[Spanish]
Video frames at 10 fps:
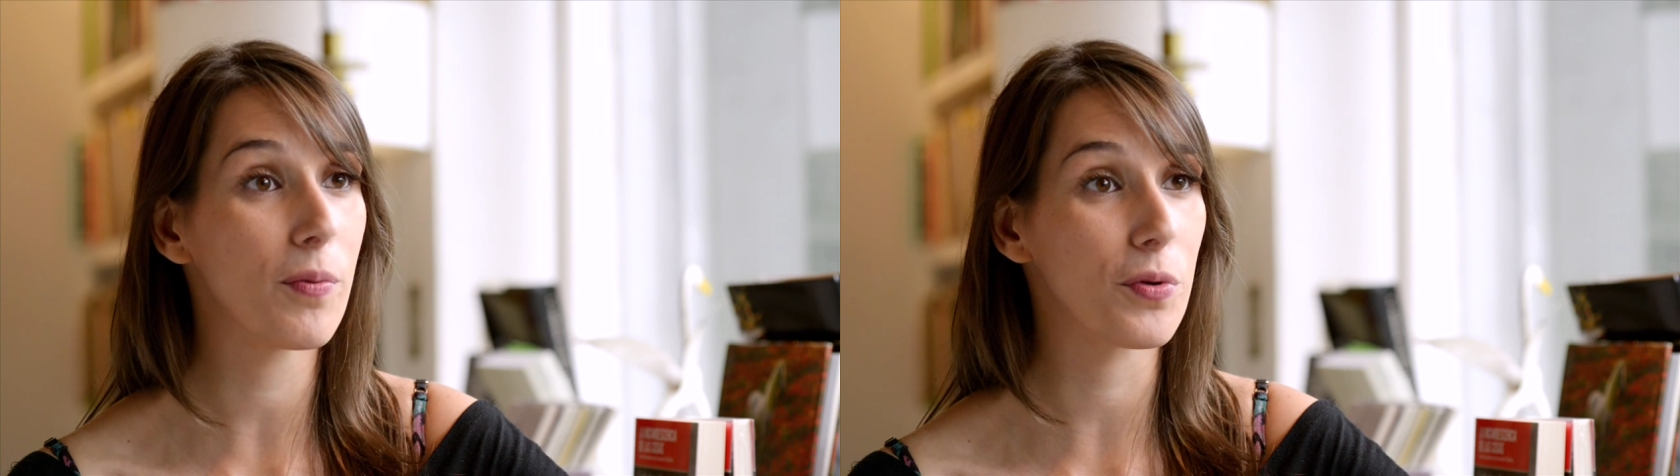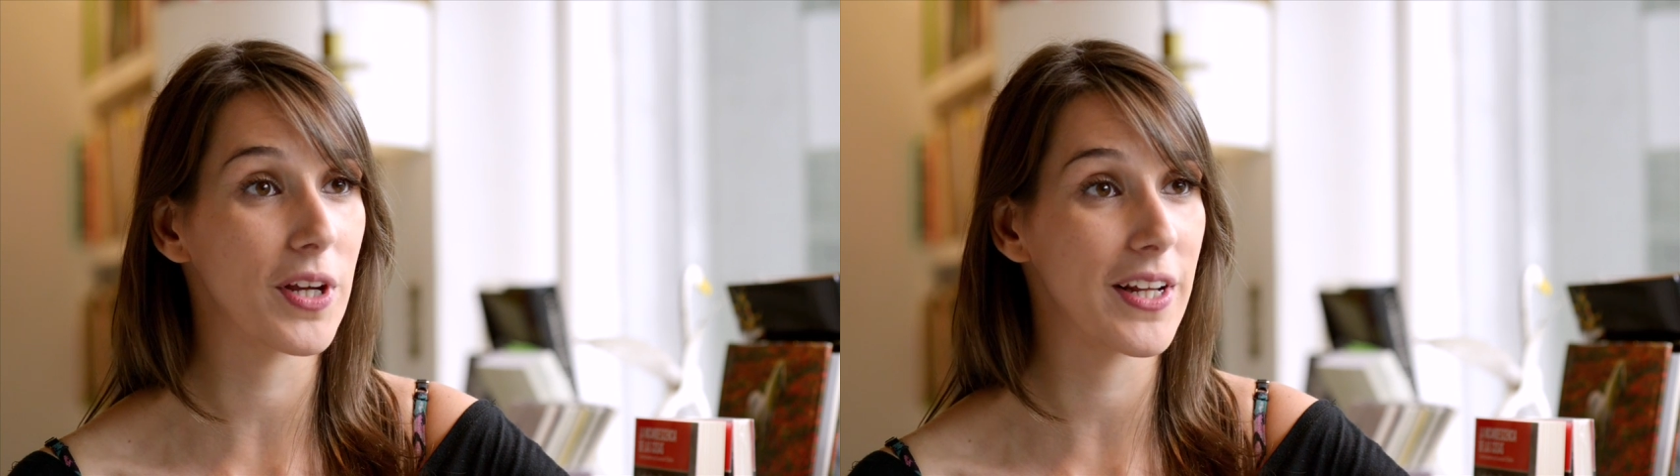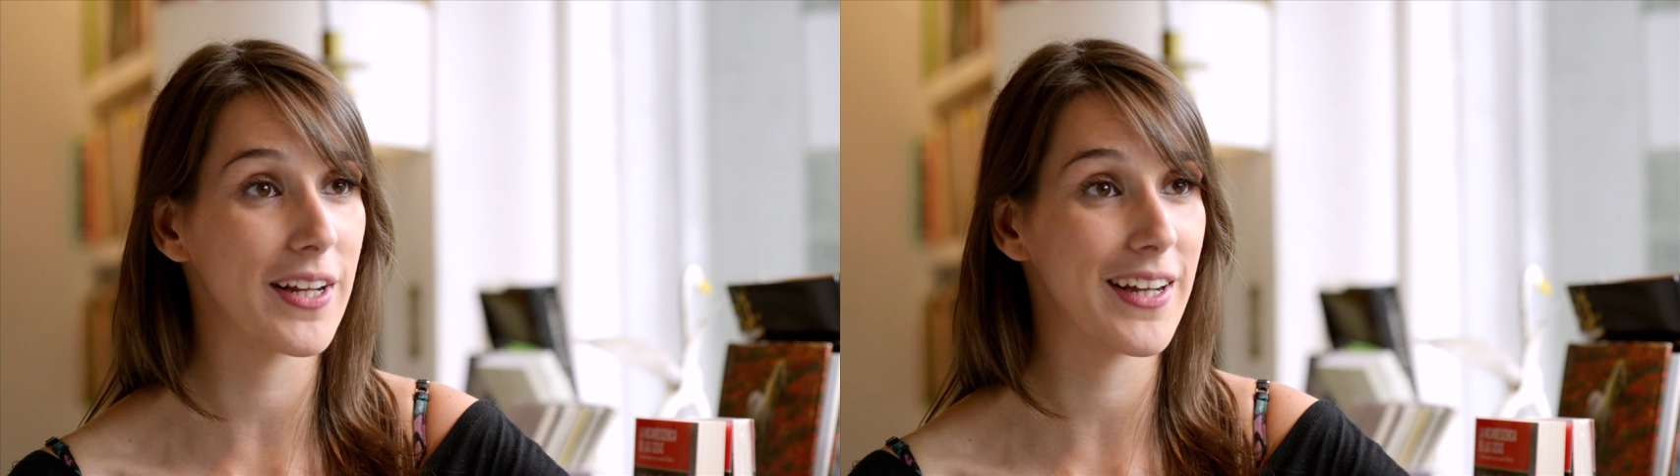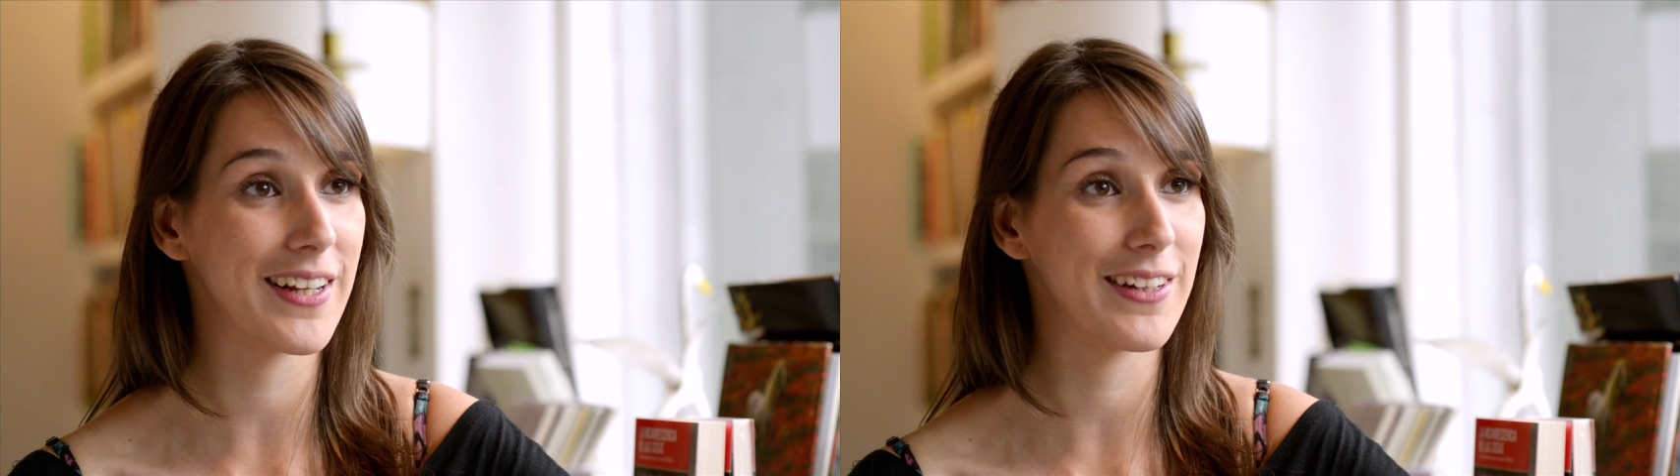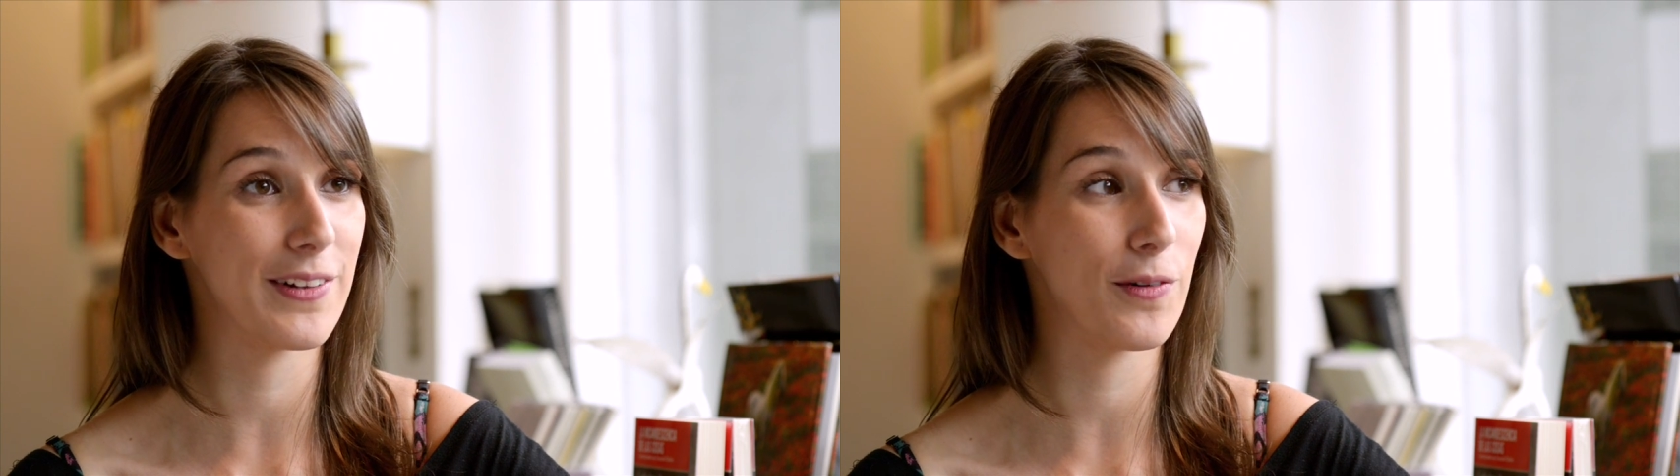
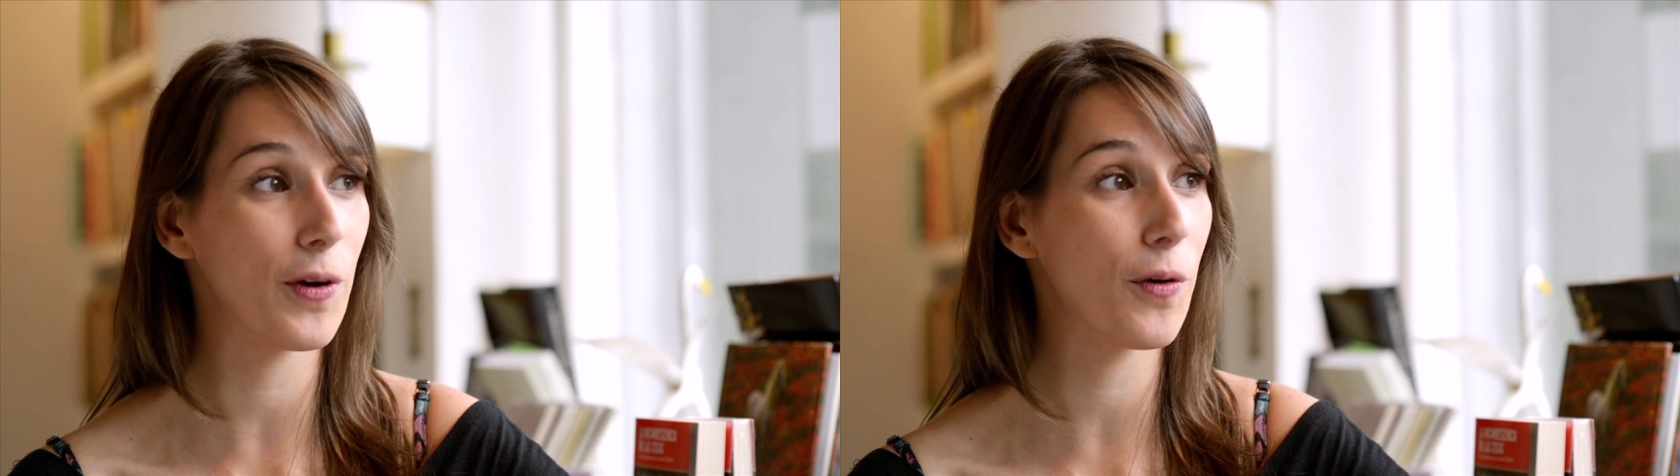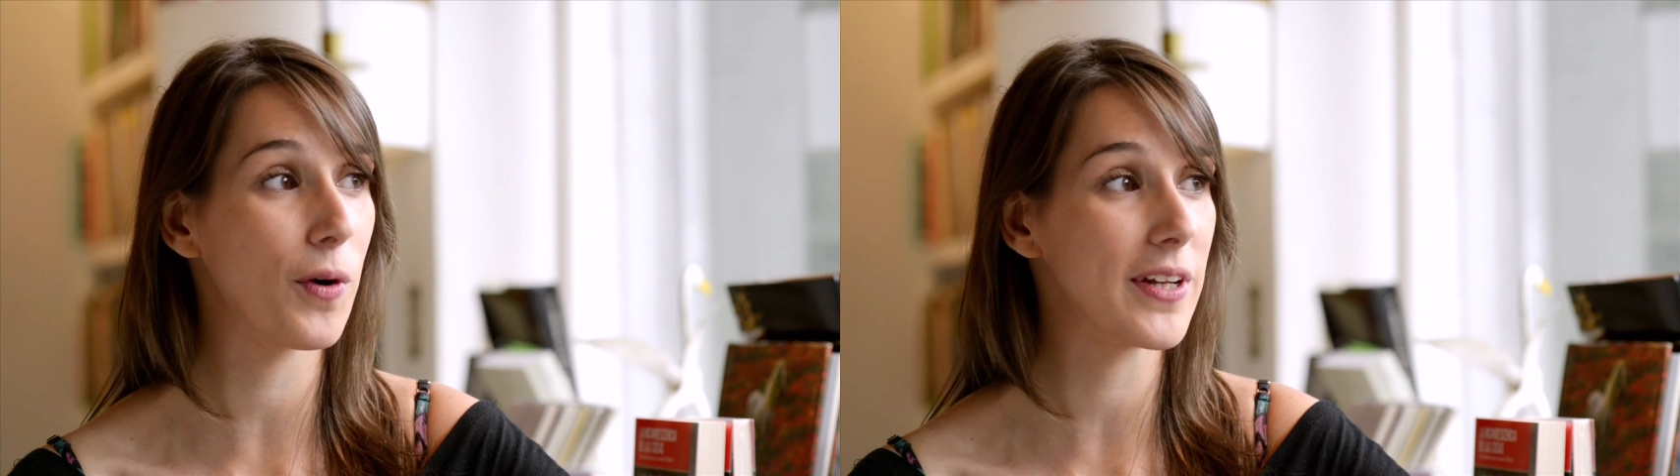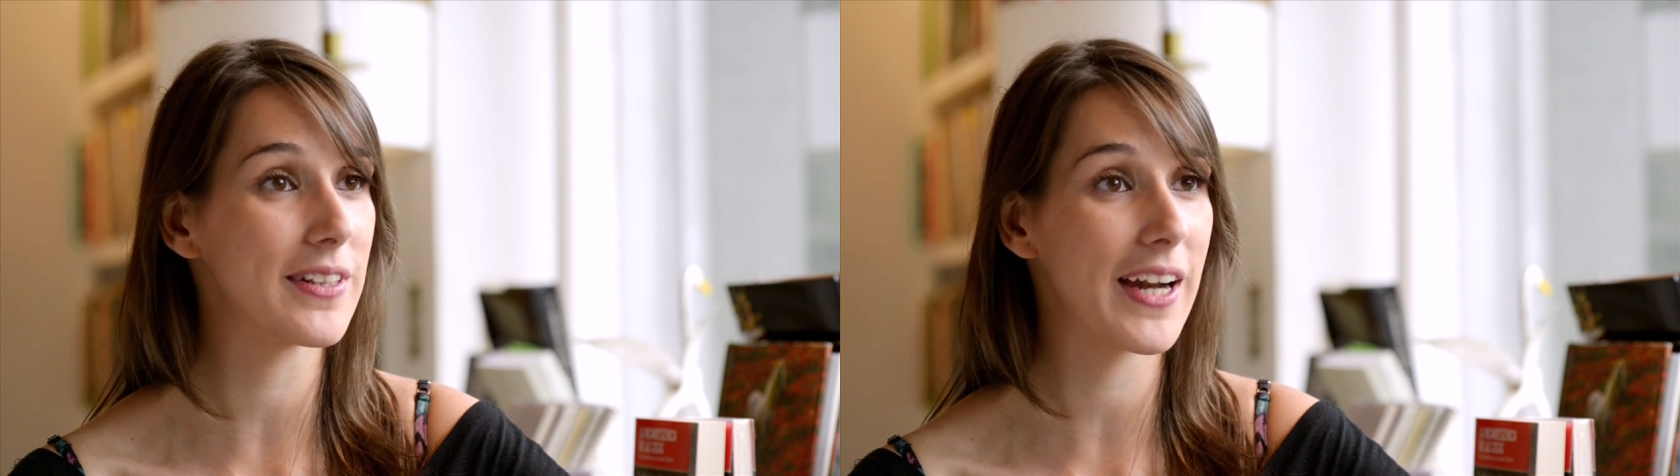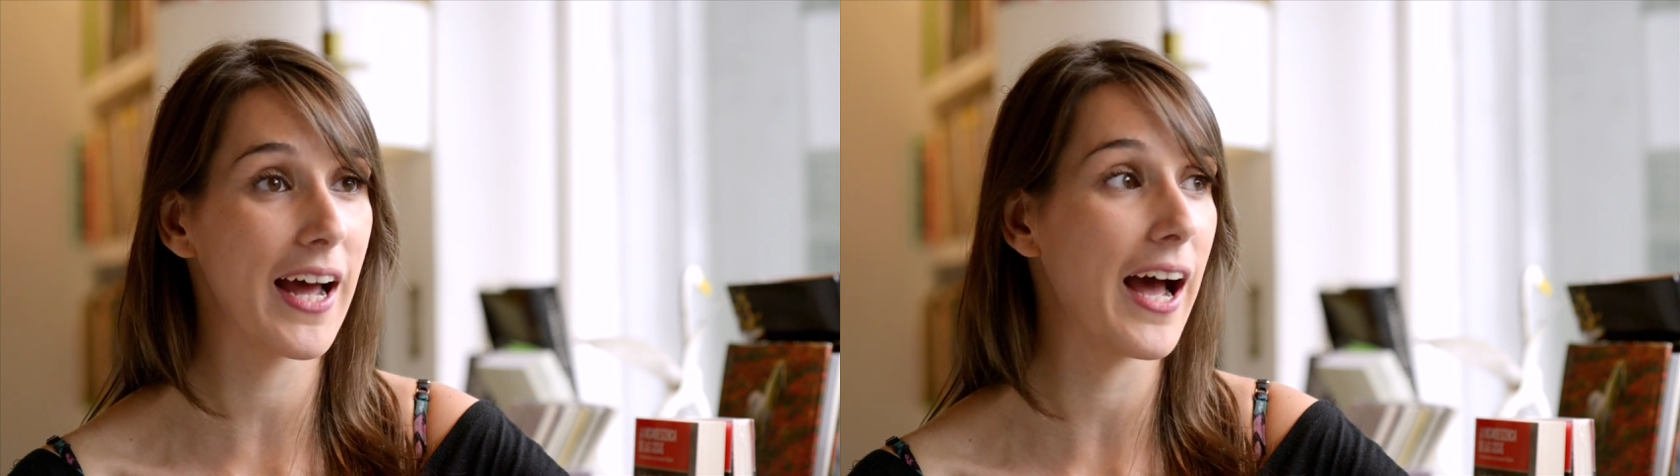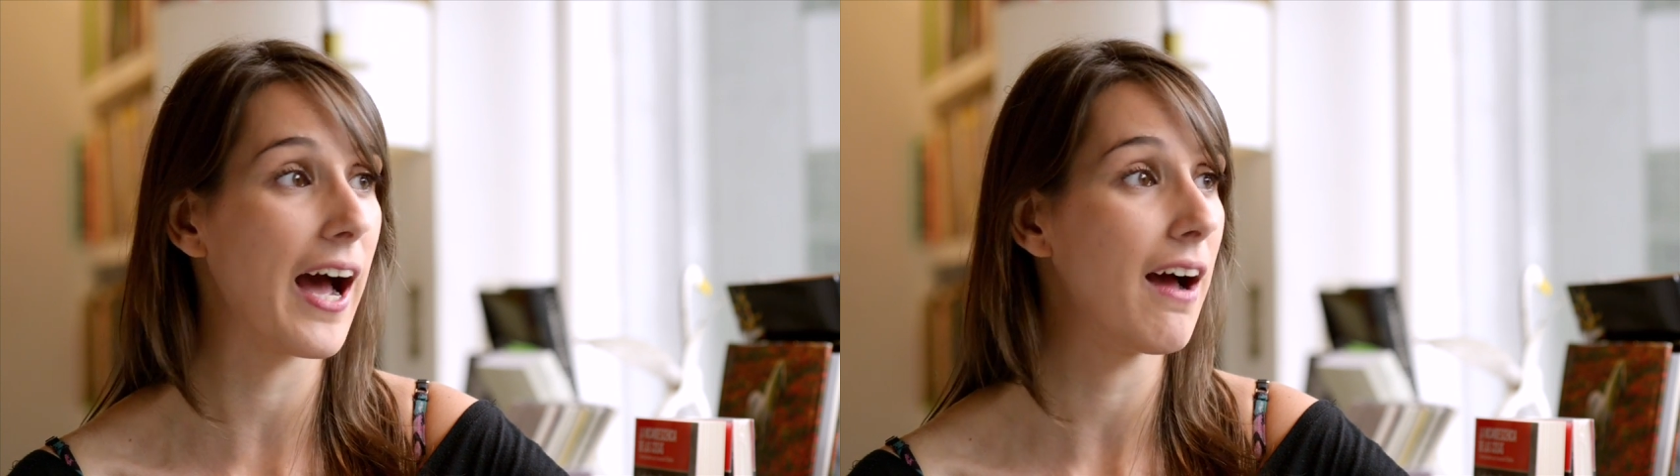porque no
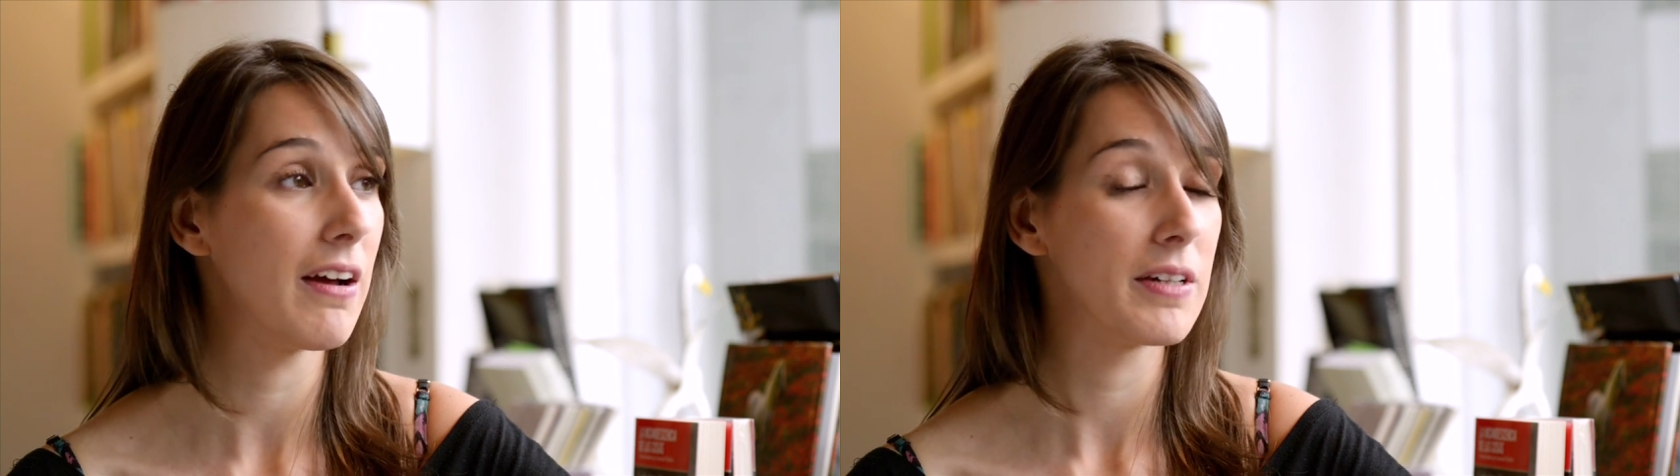encuentras